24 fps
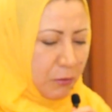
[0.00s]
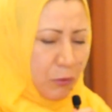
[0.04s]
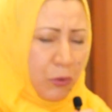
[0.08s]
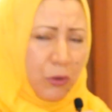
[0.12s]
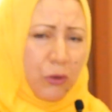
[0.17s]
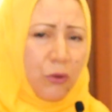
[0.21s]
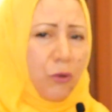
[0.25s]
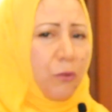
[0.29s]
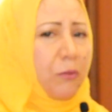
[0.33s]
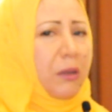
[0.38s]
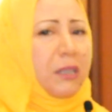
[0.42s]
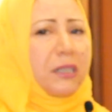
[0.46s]

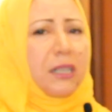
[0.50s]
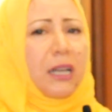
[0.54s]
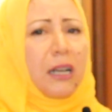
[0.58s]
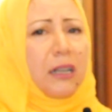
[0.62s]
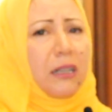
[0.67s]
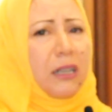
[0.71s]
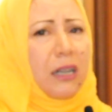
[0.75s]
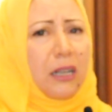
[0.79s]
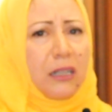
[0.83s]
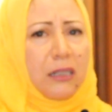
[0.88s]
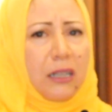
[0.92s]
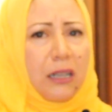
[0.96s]
منذ متى
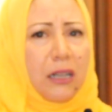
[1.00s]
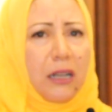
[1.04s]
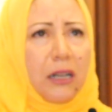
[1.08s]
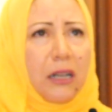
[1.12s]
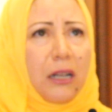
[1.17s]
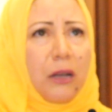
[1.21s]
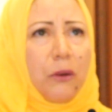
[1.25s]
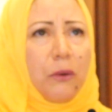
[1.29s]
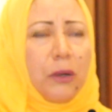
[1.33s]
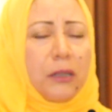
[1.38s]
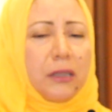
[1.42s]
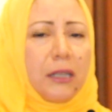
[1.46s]
كان
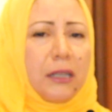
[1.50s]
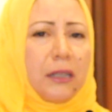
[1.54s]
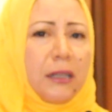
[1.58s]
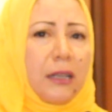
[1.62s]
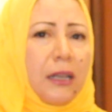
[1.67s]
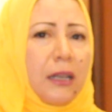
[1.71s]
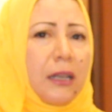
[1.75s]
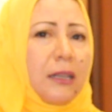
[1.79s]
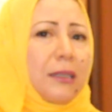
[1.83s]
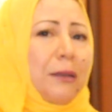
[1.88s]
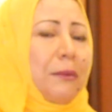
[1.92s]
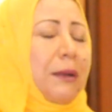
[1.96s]
لنا وطن
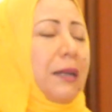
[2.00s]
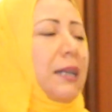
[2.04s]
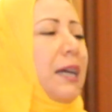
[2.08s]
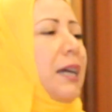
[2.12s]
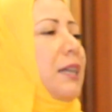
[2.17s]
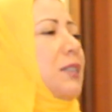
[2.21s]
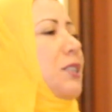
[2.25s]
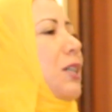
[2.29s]
طبعا هاي